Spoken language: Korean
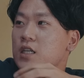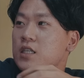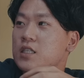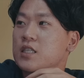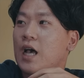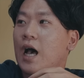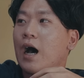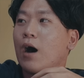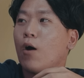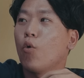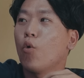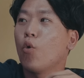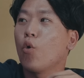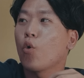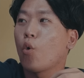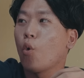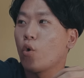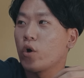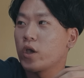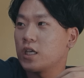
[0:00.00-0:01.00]

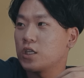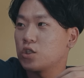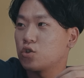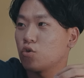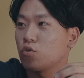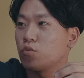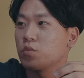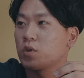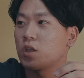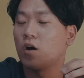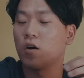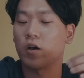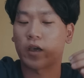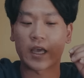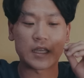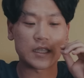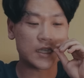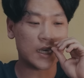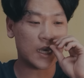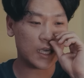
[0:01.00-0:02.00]
사백오십이 조금 더
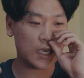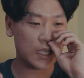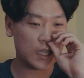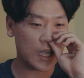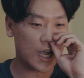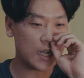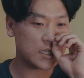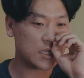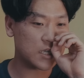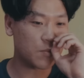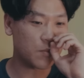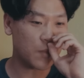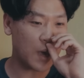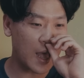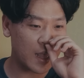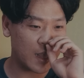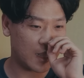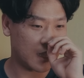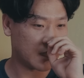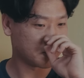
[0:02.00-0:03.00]
괜찮긴
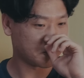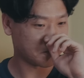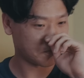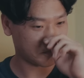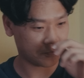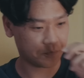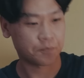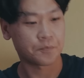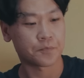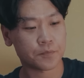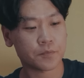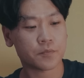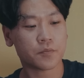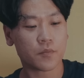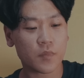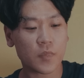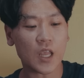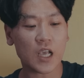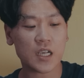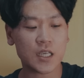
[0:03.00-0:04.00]
하지만
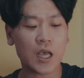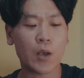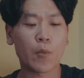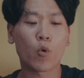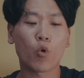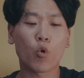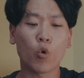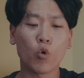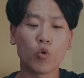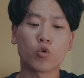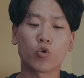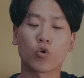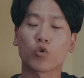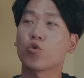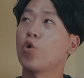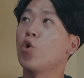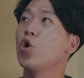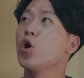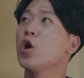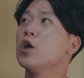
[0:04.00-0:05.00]

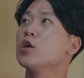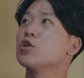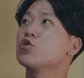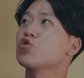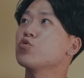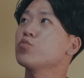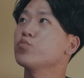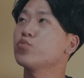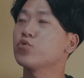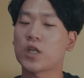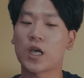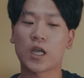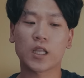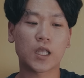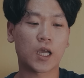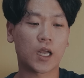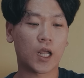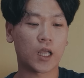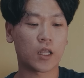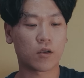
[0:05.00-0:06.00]
사백오십으로도
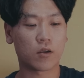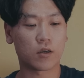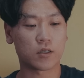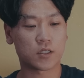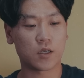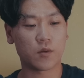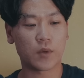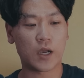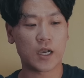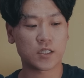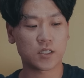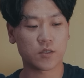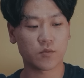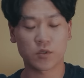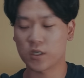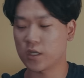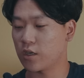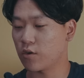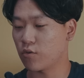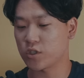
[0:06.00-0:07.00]
충분하다라는 것을
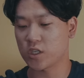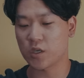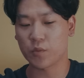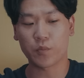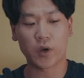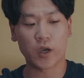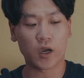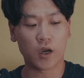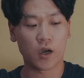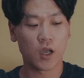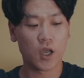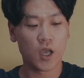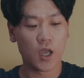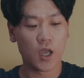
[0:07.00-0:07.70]
말씀드리고 싶어요.